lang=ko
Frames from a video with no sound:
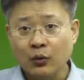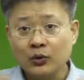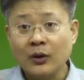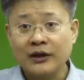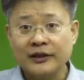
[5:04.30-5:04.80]

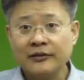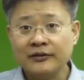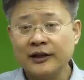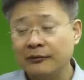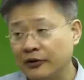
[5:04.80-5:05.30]
온도가 같다는
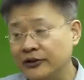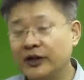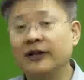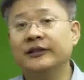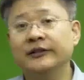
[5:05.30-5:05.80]
것은 내부
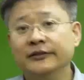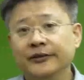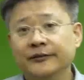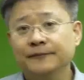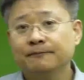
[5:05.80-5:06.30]
에너지가 같다는 거야.